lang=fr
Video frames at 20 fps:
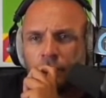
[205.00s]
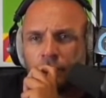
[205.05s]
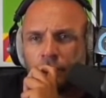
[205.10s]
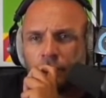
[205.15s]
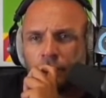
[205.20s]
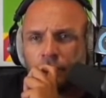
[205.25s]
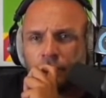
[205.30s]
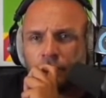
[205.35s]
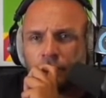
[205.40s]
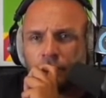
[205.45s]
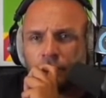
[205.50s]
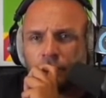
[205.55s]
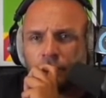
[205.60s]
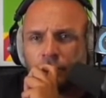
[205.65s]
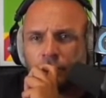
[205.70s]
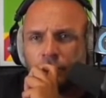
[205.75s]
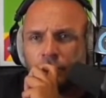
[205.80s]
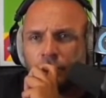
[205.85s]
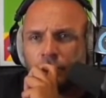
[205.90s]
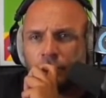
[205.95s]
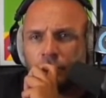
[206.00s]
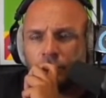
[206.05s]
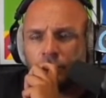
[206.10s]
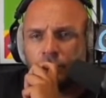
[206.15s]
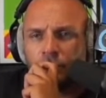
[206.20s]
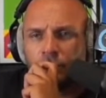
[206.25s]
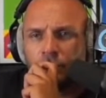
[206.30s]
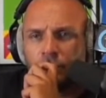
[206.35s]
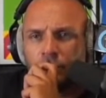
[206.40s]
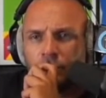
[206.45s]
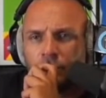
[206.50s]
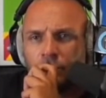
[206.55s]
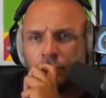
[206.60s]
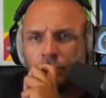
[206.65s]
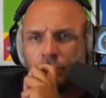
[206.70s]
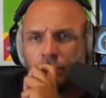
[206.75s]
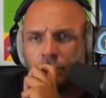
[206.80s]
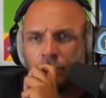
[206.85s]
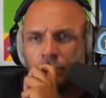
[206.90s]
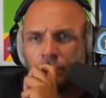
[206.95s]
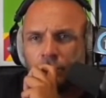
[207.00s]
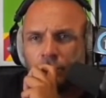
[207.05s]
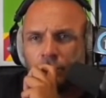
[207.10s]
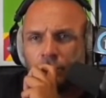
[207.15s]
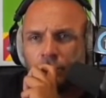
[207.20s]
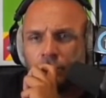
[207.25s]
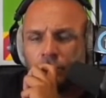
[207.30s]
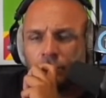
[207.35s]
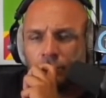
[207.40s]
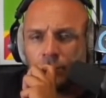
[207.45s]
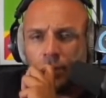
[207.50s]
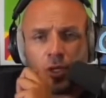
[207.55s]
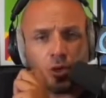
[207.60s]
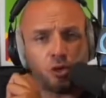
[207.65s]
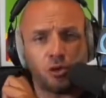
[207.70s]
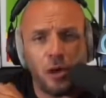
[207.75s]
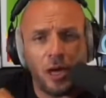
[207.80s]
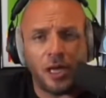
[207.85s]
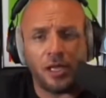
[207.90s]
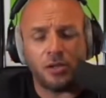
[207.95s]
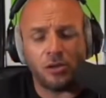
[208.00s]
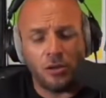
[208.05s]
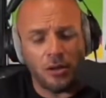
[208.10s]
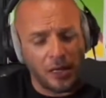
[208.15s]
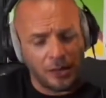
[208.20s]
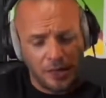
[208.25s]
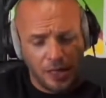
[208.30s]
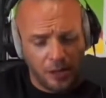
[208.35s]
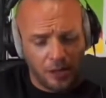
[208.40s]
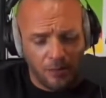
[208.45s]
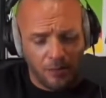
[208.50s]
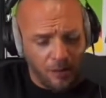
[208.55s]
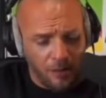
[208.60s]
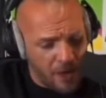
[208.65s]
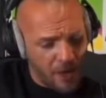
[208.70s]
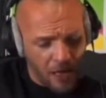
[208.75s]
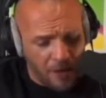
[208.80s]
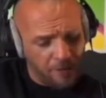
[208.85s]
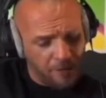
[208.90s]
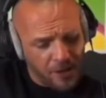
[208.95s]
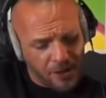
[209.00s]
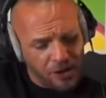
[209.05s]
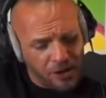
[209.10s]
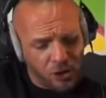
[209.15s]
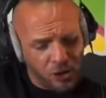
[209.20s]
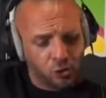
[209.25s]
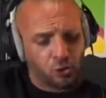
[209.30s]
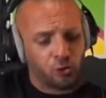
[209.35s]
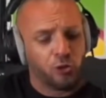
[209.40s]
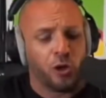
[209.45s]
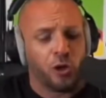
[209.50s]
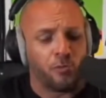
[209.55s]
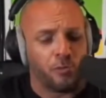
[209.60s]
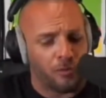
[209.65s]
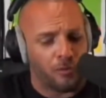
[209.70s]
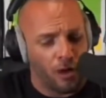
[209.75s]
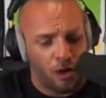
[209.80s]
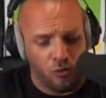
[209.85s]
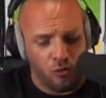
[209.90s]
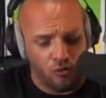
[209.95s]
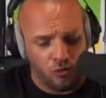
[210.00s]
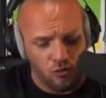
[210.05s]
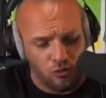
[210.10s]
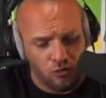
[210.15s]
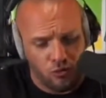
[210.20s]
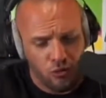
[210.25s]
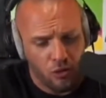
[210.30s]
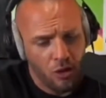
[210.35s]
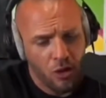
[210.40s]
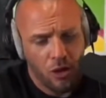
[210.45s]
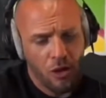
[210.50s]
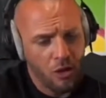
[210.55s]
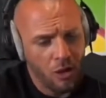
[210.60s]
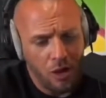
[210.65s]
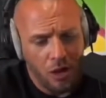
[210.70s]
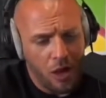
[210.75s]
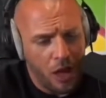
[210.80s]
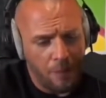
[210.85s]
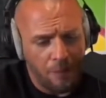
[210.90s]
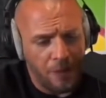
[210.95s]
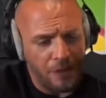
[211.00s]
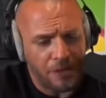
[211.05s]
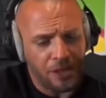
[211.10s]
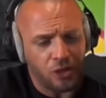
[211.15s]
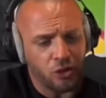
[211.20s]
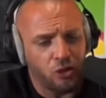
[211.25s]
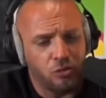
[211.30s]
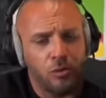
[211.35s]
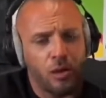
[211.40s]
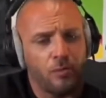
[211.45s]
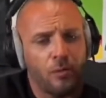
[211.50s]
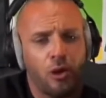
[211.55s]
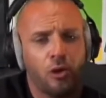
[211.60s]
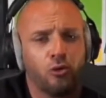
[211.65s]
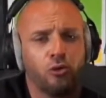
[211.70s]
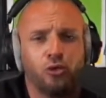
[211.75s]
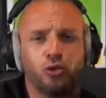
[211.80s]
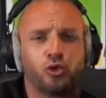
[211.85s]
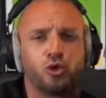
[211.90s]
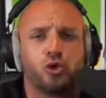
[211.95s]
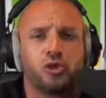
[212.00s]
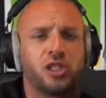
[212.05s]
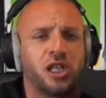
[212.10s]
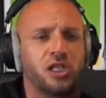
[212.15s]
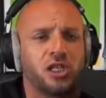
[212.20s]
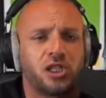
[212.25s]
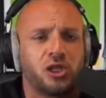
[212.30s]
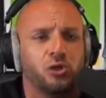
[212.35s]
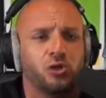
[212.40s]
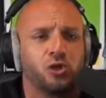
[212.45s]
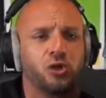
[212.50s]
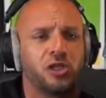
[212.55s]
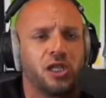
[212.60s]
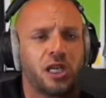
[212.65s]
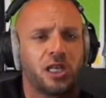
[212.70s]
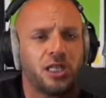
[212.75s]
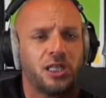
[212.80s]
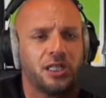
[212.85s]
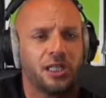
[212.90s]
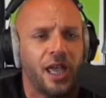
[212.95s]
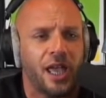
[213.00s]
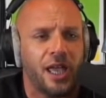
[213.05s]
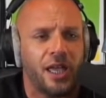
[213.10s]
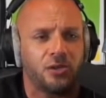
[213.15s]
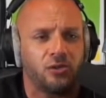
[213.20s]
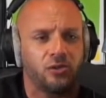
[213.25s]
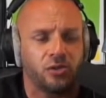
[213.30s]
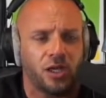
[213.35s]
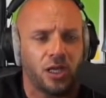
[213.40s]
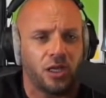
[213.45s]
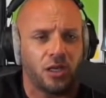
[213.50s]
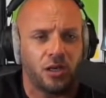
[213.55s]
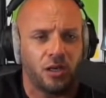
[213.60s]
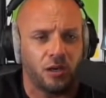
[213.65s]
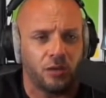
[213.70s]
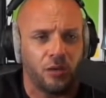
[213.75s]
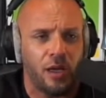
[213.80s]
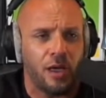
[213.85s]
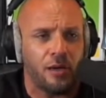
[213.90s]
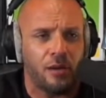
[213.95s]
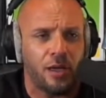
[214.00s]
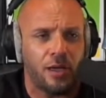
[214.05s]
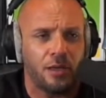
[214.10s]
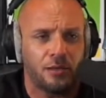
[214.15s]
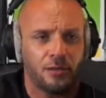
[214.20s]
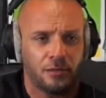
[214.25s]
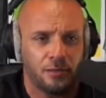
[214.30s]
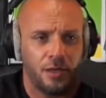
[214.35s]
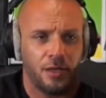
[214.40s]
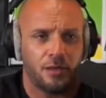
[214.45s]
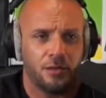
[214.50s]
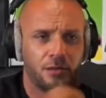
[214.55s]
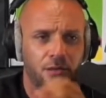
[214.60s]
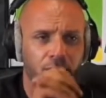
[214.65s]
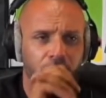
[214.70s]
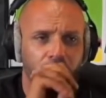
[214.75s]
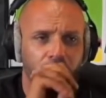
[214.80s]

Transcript: homme, quoi. J'en ai marre d'avoir des mecs. Non, tu as raison, la tête de ma mère, à partir du moment où. À partir du moment où tu sais, euh, ce qui, tu sais qui t'es, tu sais qui est. Ouais, ouais, ouais.